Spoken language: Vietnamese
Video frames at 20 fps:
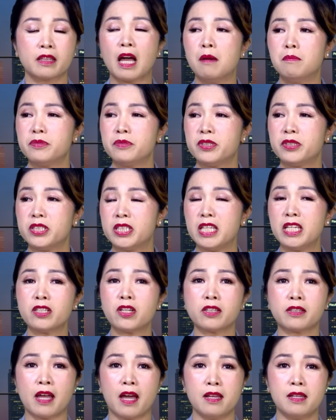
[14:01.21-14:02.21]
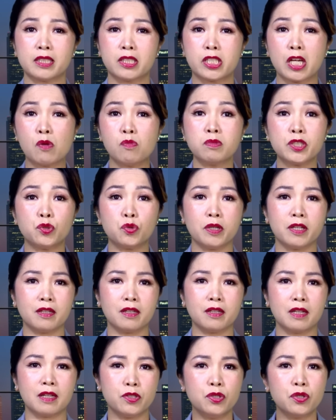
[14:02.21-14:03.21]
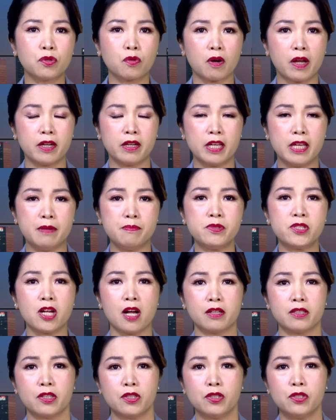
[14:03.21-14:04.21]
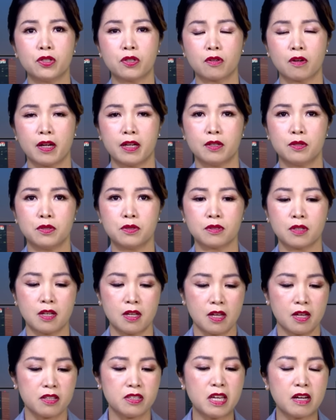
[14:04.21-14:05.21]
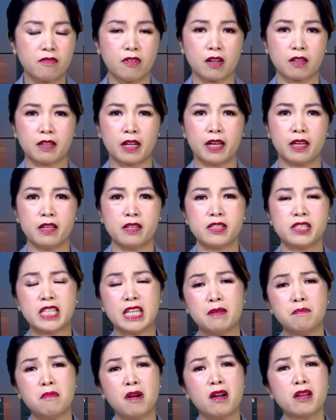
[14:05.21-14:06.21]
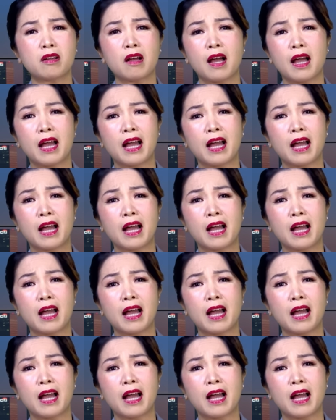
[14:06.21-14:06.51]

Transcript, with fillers: thậm chí có thể là chống cái chuyện là Ukraine yểm trợ cho Ukraine luôn. Nhân vật này chỉ mới có